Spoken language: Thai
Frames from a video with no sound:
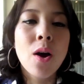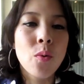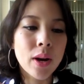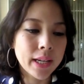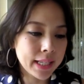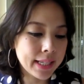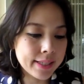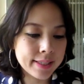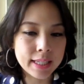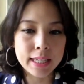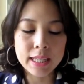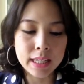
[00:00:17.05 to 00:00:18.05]
วันนี้
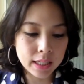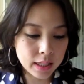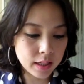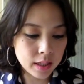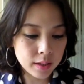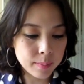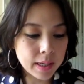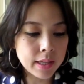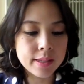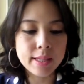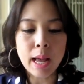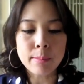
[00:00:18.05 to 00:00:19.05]
สีเบอ
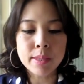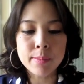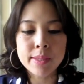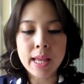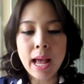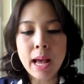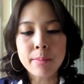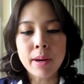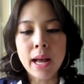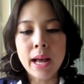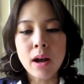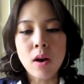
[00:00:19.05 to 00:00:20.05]
ร์สามสิบสาม
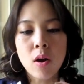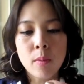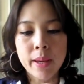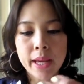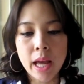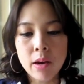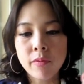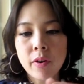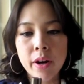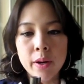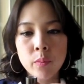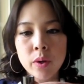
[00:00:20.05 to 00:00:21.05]
ค่ะของ Make Up
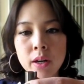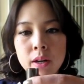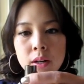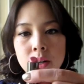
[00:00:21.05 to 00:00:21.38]
Forever